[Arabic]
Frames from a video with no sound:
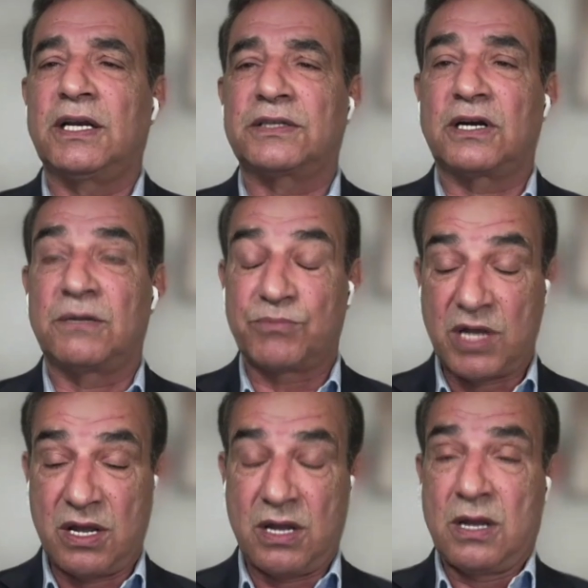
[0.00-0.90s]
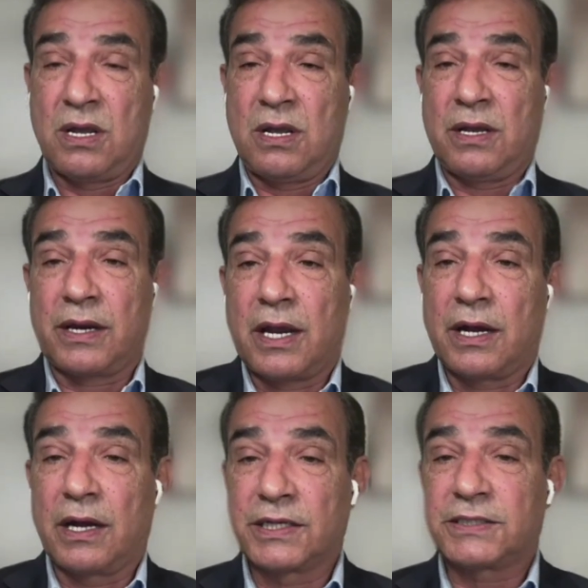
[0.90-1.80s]
على ترامب طيب
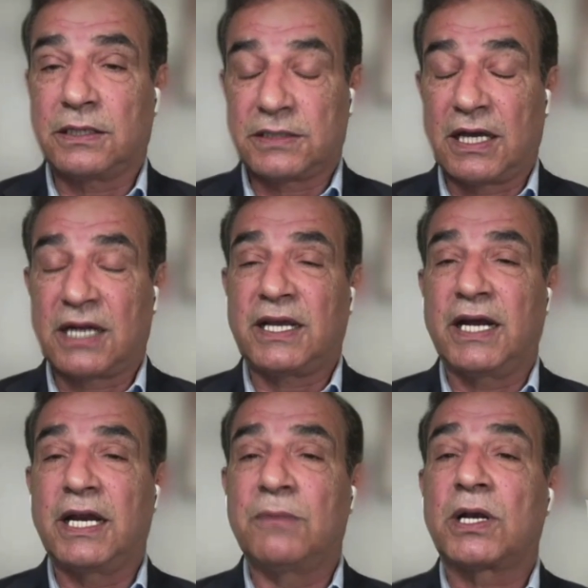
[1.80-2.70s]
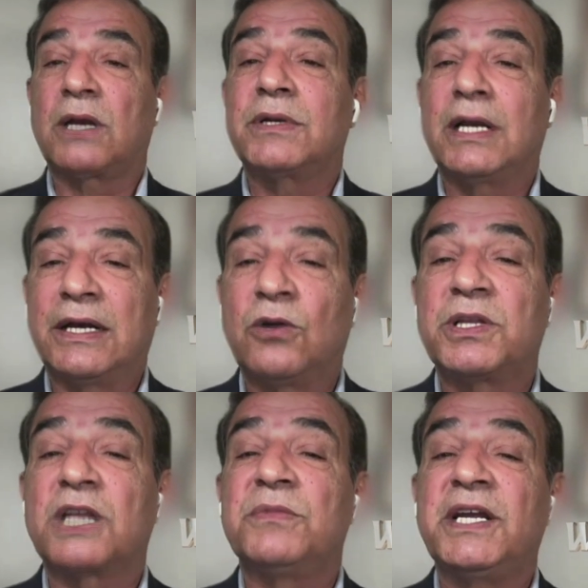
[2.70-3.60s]
يعني صارت عليه من لانه
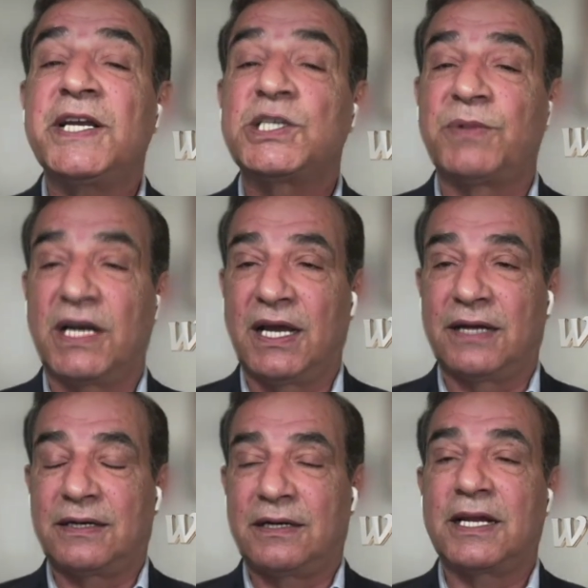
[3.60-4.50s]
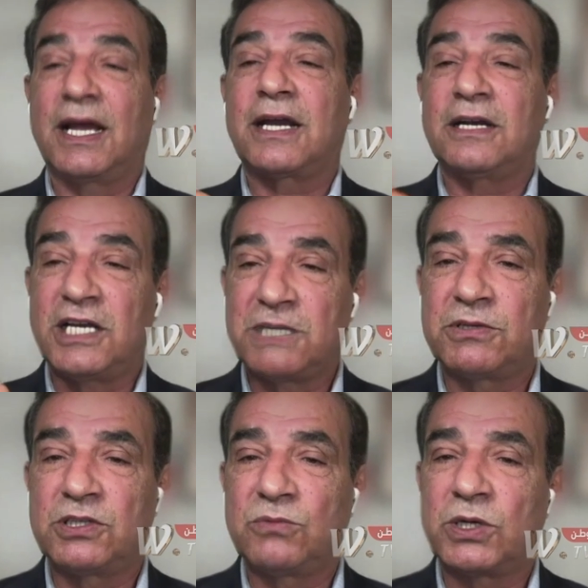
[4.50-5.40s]
بدات من حزبه الان داخل
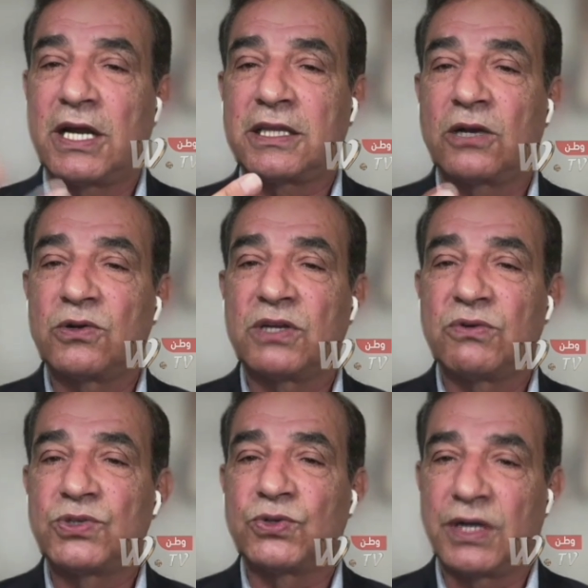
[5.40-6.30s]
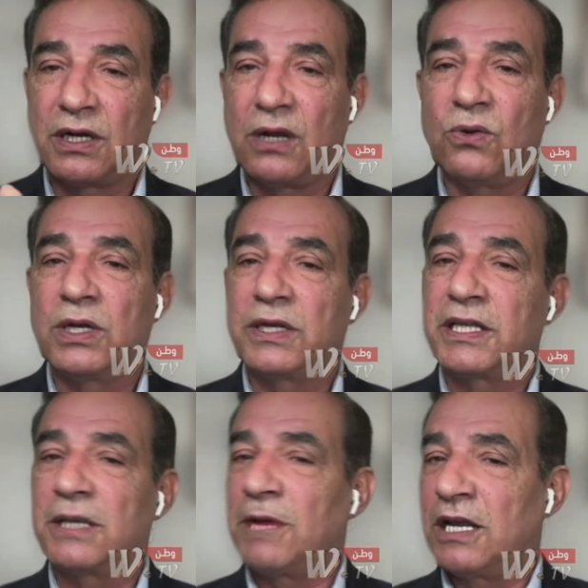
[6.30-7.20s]
الحزب الديمقراطي اكو توجهين اول
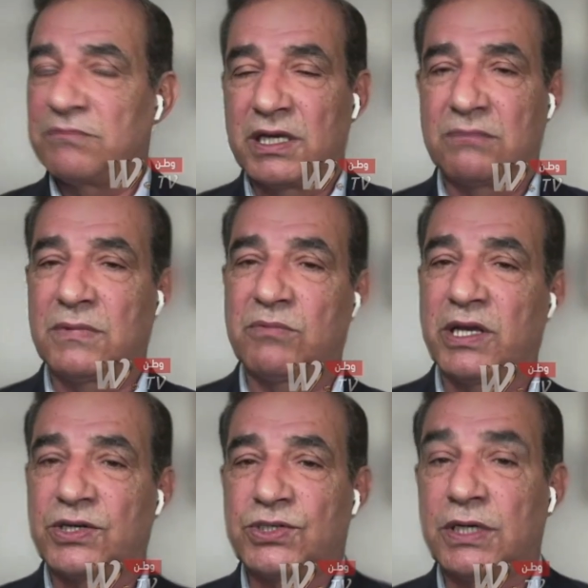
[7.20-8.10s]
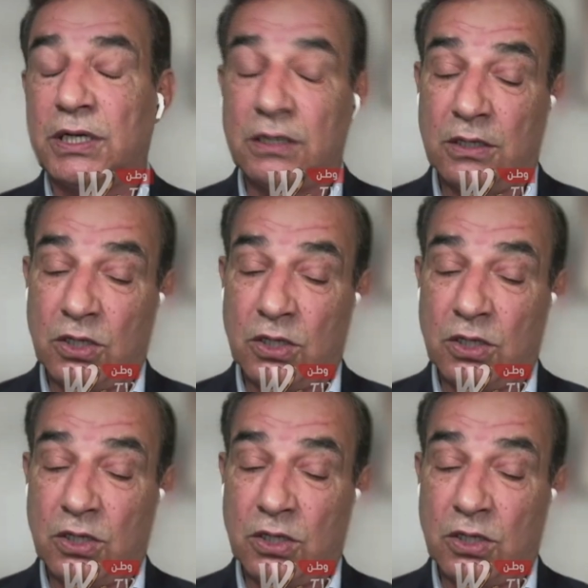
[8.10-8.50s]
يريده بعد ما يرشح